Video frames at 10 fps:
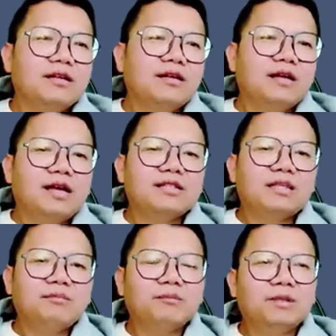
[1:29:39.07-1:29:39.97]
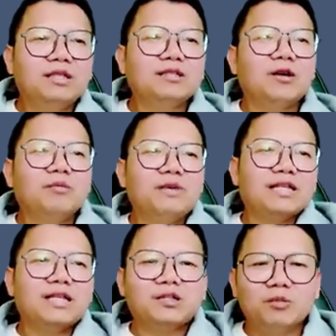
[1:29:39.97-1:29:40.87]
à, chặt miên và lư không bị à,
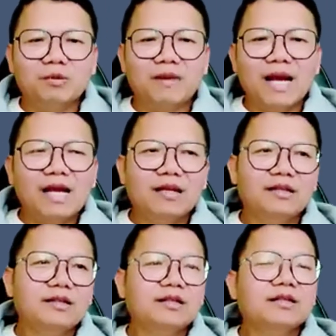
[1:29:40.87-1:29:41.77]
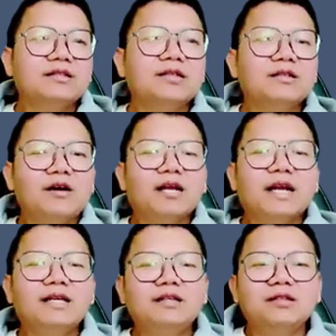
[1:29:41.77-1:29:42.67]
chặt chụp ở bạ dương họ
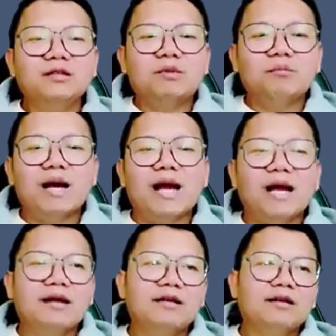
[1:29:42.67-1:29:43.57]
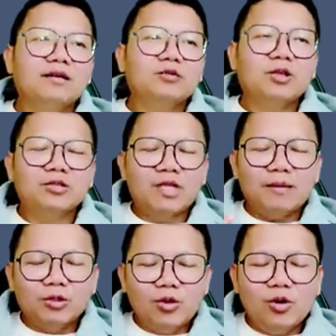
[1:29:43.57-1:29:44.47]
ngáy dương của bà trong
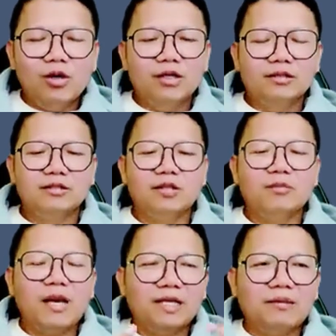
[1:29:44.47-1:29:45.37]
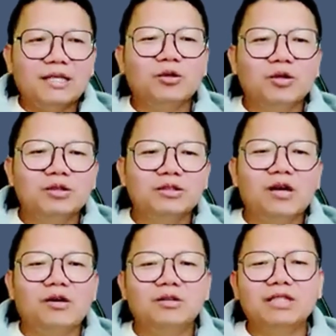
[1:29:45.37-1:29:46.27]
sạp thua trong bạ đã bạ thua
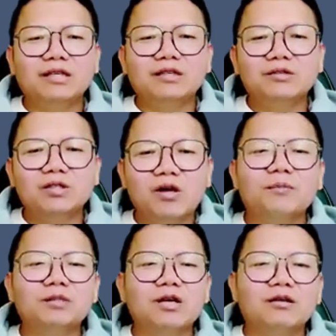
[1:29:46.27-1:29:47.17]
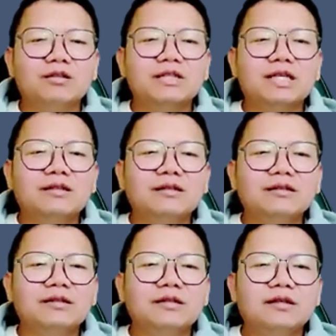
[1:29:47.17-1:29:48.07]
trong ở chặt nâng ngọt trong ở chặt nâng
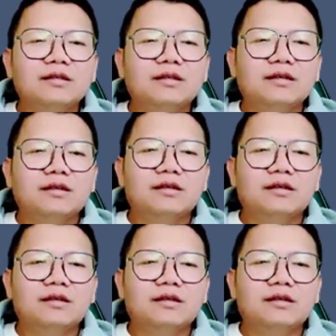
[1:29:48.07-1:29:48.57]
uh,